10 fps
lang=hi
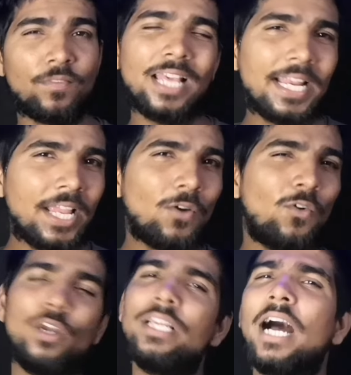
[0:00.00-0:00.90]
यानी कि
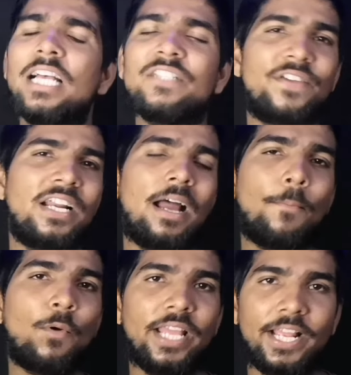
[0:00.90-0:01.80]
कोई खास फर्क
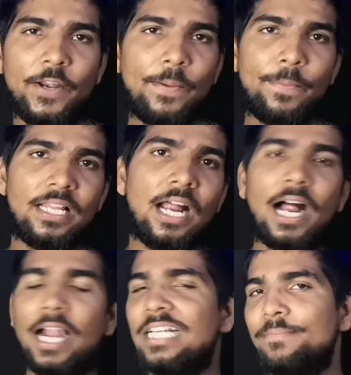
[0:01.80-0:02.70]
आपको देखने नहीं मिलता
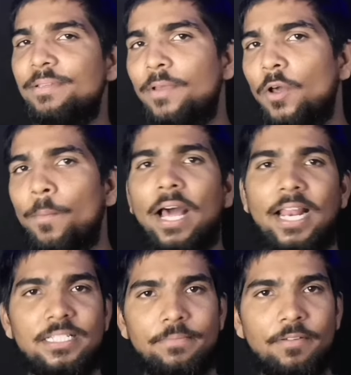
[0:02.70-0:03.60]
आठ जी पे और
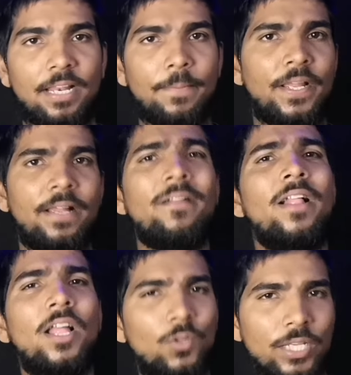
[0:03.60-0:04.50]
बारह जी वाले पे
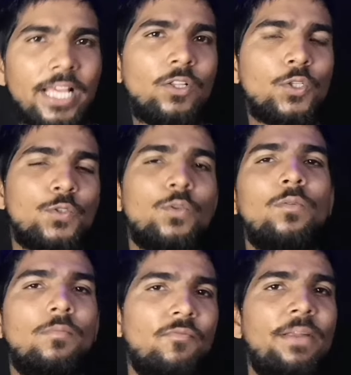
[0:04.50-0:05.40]
तो ये तो
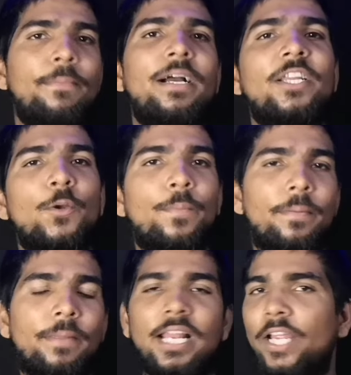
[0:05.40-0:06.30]
दोस्तों फ्लिपकार्ट के
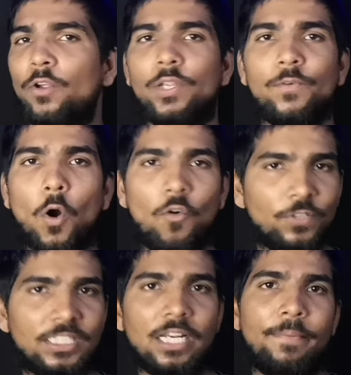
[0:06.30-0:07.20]
ऊपर मिल रहा है क्योंकि वो
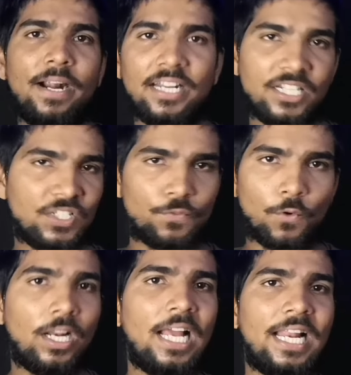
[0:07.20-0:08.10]
ऑफिशियल पार्टनर इस
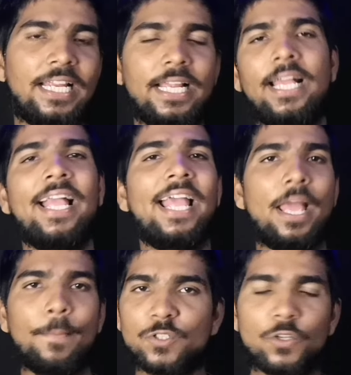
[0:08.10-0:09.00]
फ़ोन का नहीं है
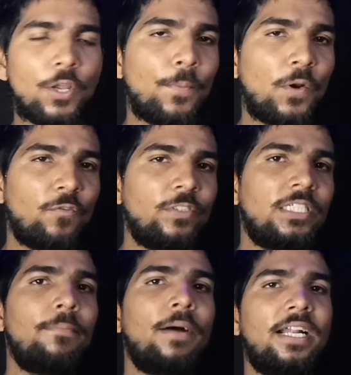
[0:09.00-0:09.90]
अमेजोन के ऊपर
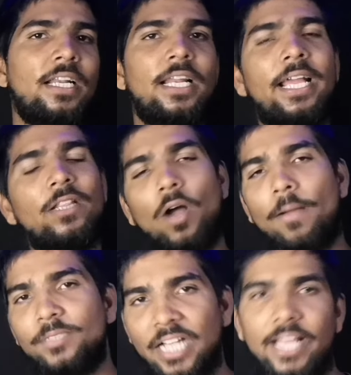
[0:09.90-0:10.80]
ऑफिशियल पार्टनर है तो
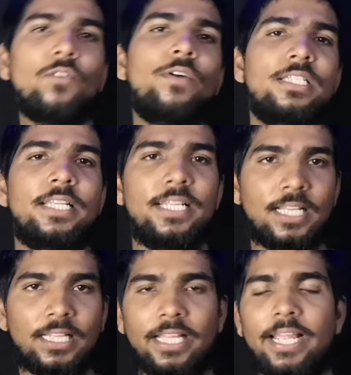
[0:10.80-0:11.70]
आप चाहें तो वहाँ से ले
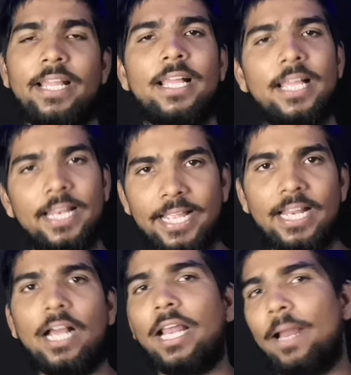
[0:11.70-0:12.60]
सकते हैं
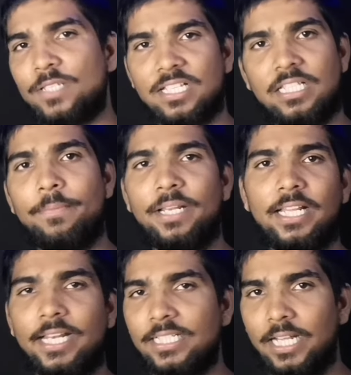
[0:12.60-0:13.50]
लेकिन अगर आप सस्ते में
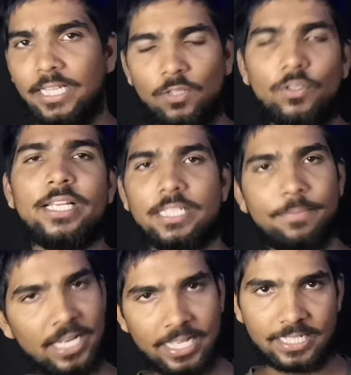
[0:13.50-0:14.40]
देखने चाहते हैं तो इधर से
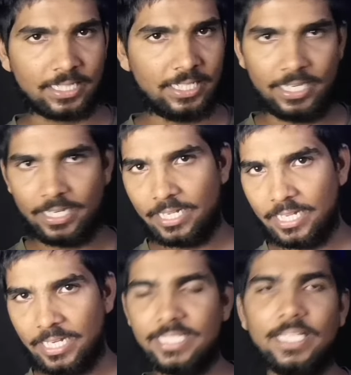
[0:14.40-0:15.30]
भी ले सकते हैं
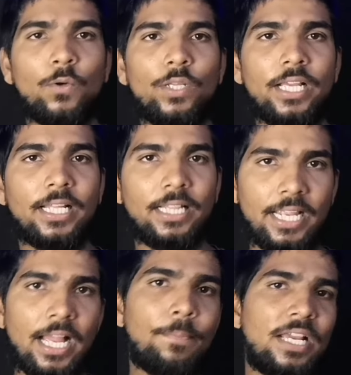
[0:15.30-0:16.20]
इससे कोई दिक्कत
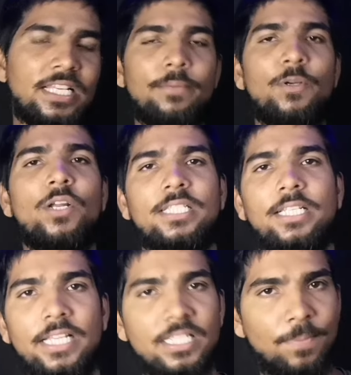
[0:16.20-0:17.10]
नहीं है आप कहीं से भी उठा
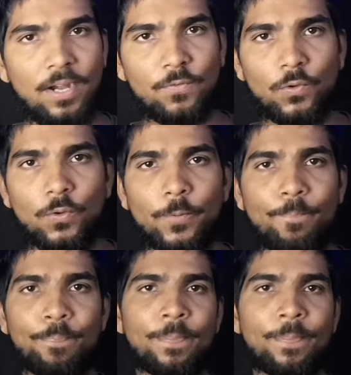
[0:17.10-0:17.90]
सकते हैं स्मार्टफोन को